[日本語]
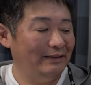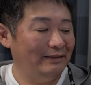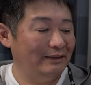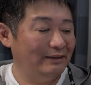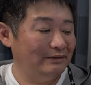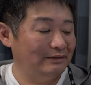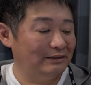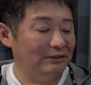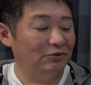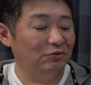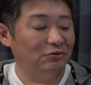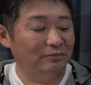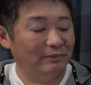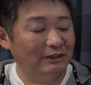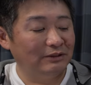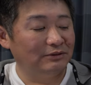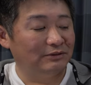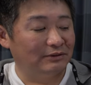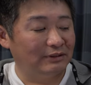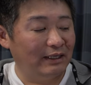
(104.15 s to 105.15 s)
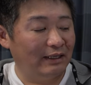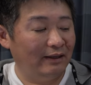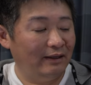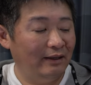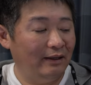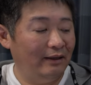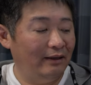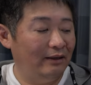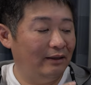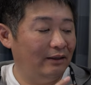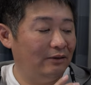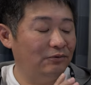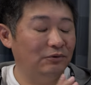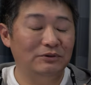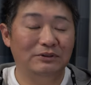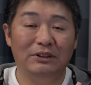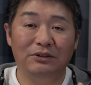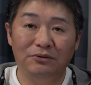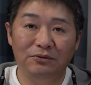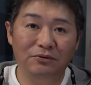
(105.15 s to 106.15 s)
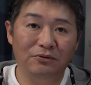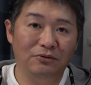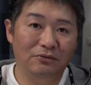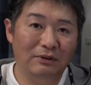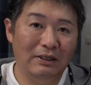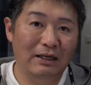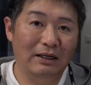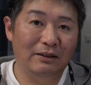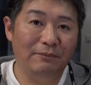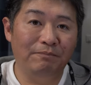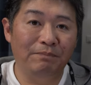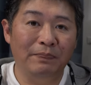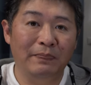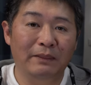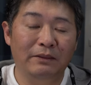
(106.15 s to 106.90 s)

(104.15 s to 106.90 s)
で、G6MAX ね、えー、こちらの方は、